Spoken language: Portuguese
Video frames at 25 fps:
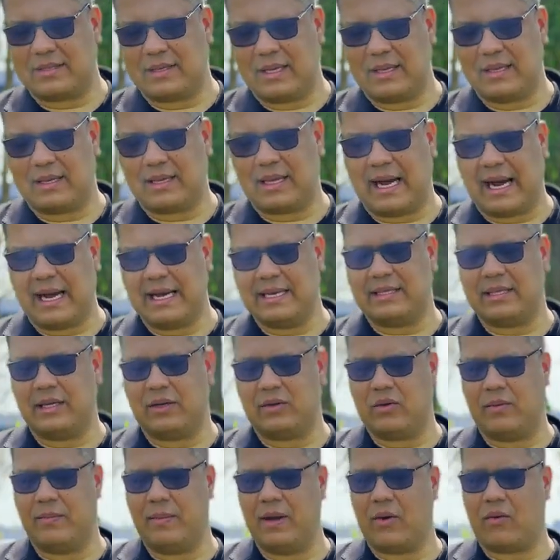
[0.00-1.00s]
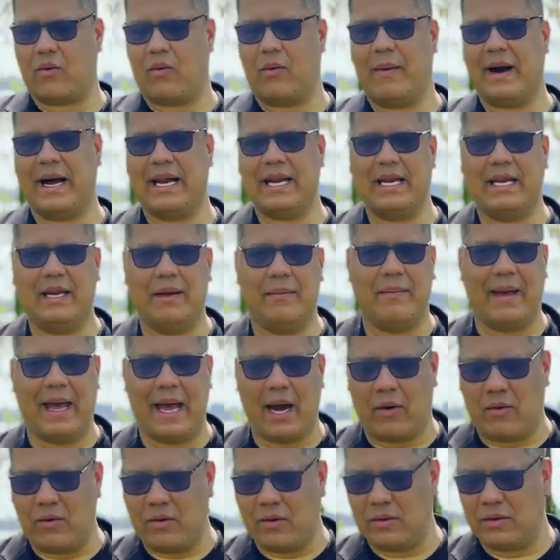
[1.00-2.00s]
centrais, né? O do meio com marina e
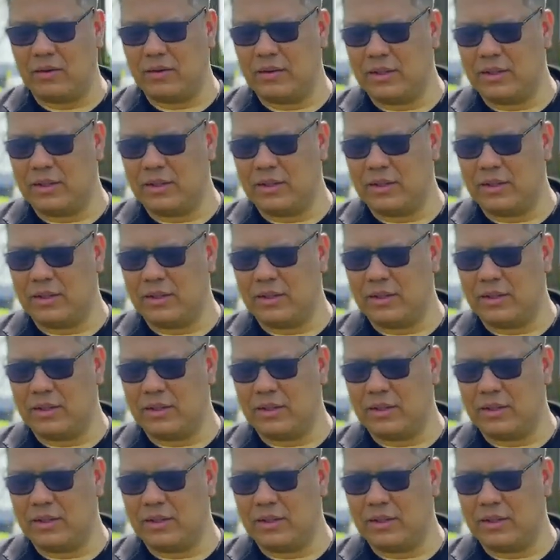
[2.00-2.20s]
mel.